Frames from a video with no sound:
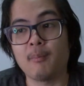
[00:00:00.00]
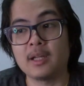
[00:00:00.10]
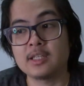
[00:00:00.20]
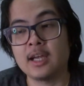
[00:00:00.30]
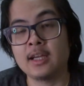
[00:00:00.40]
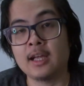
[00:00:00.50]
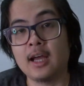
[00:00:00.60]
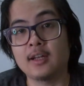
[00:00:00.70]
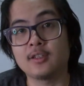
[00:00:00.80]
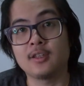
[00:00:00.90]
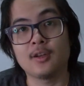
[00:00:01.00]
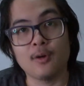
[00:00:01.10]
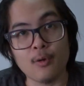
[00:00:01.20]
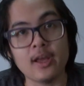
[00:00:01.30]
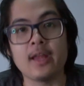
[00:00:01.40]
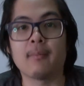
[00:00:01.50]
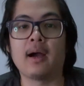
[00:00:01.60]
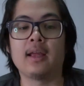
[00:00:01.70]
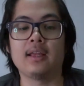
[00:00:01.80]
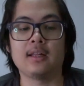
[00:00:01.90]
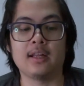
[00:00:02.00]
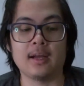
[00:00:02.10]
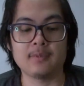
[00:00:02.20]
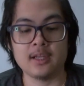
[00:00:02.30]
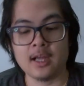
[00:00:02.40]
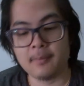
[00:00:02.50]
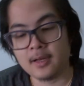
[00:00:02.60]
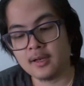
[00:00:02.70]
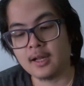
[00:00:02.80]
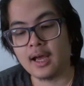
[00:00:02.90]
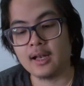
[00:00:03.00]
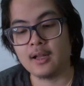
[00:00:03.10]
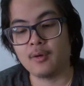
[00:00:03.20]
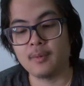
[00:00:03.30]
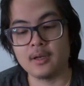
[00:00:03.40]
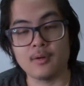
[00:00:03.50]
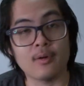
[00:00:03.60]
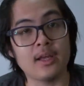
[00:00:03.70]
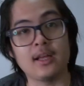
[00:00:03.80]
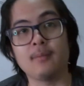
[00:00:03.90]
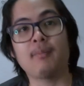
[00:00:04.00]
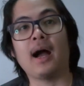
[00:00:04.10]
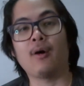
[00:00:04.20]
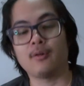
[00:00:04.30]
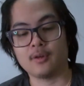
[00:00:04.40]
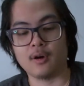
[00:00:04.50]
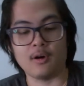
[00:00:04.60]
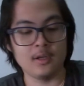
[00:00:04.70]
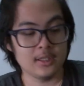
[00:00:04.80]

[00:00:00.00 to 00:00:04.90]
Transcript: มันใช้งานโอเคไหมนะครับ ใช้งานไปนานๆแล้วมันโอเคหรือเปล่า ก็